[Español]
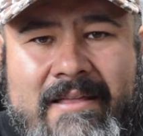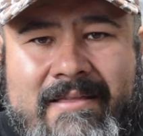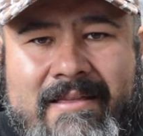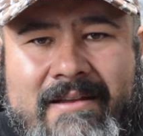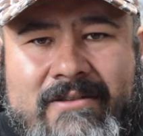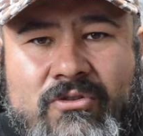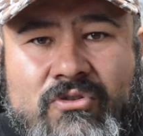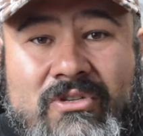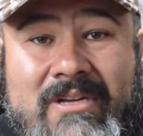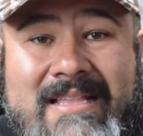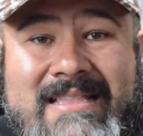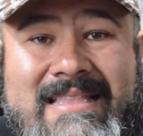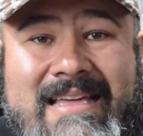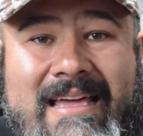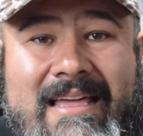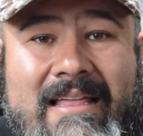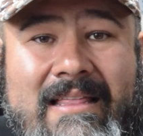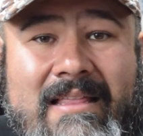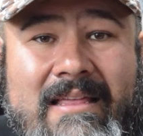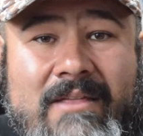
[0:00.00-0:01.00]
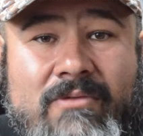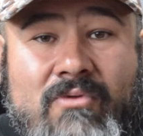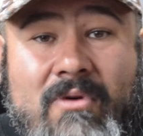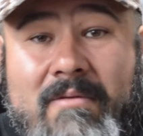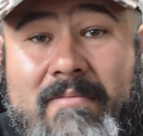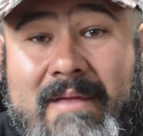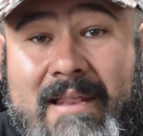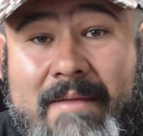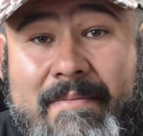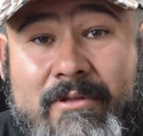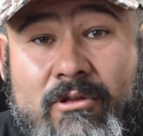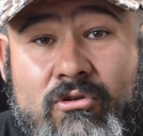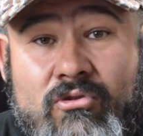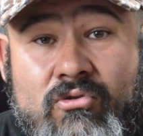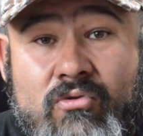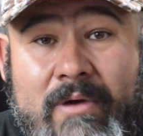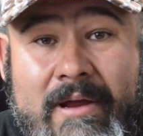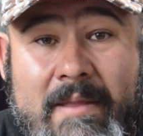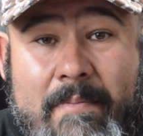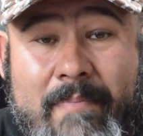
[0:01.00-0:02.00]
en 380 y 9 milímetros
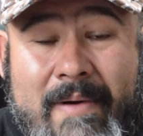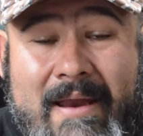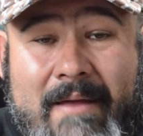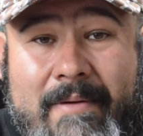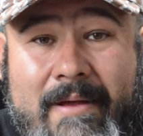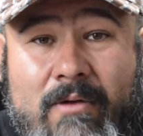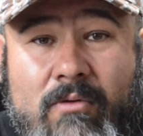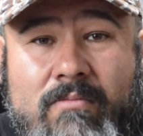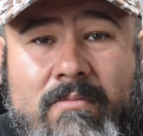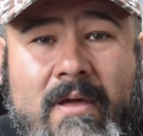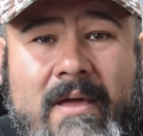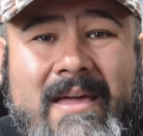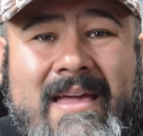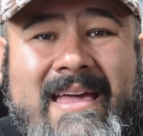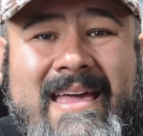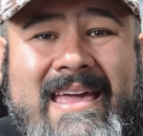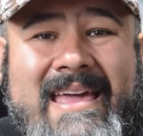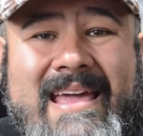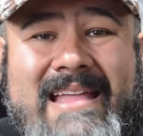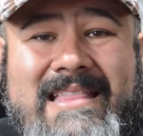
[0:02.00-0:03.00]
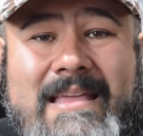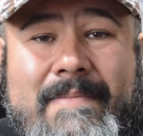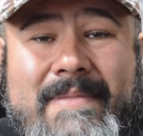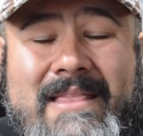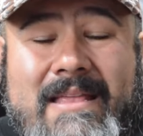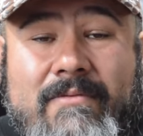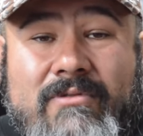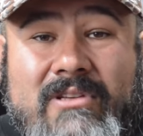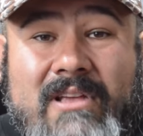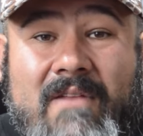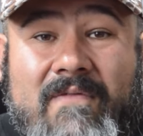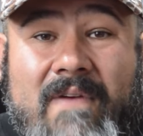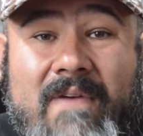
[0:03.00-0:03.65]
Luger y Parabellum. Y también tenemos el